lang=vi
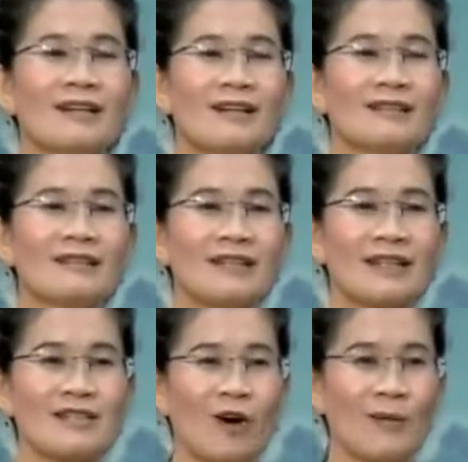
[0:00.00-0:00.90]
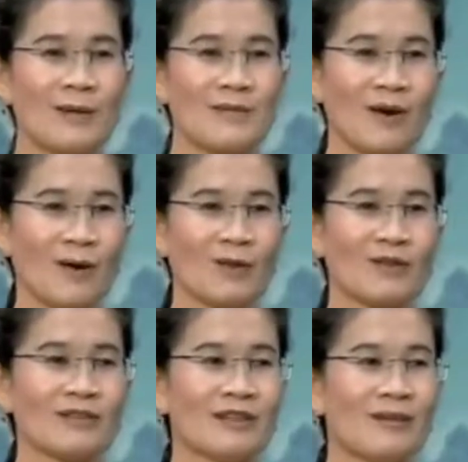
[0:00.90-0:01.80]
ờ, đưa cái sổ bảo hiểm xã hội
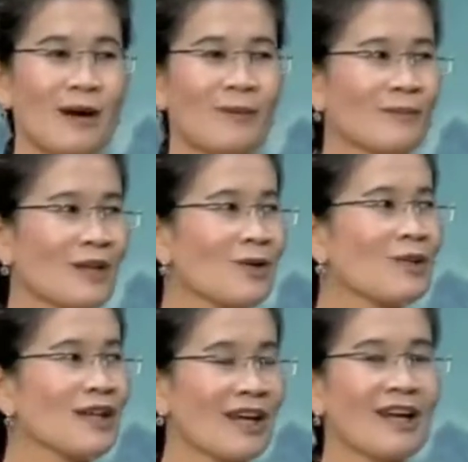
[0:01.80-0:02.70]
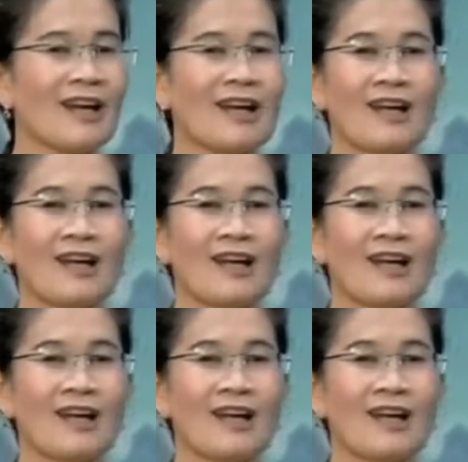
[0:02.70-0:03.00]
cho người lao động theo quy định